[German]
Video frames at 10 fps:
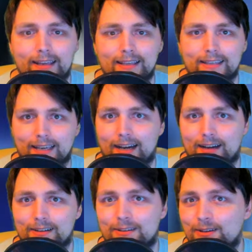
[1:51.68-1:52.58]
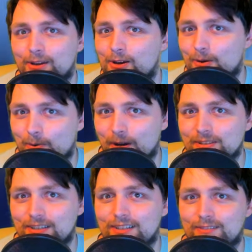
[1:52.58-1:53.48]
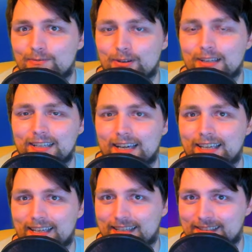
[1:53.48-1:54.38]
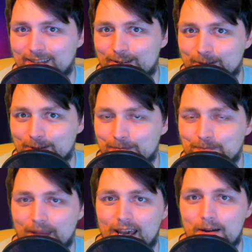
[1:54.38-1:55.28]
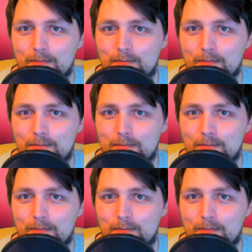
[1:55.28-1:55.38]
Ja, Roger ist wirklich ein gerissener Dude. Er